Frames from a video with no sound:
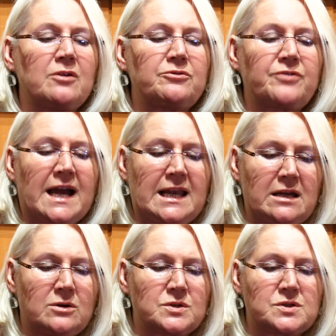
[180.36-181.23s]

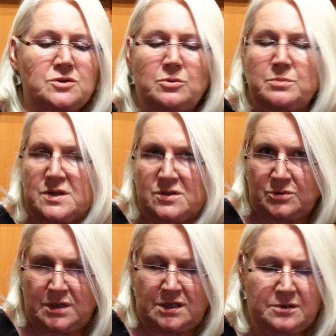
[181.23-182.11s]
Freilich hat es damals
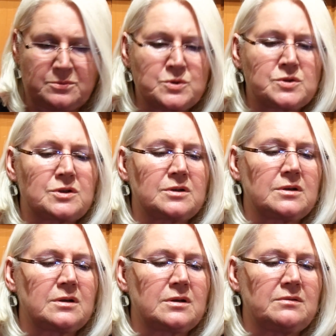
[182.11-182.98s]
noch nicht gewusst,
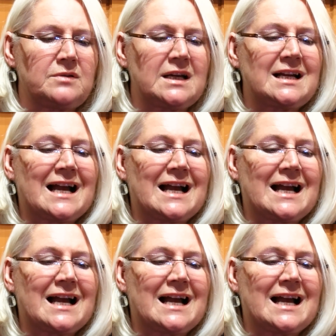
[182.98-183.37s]
wie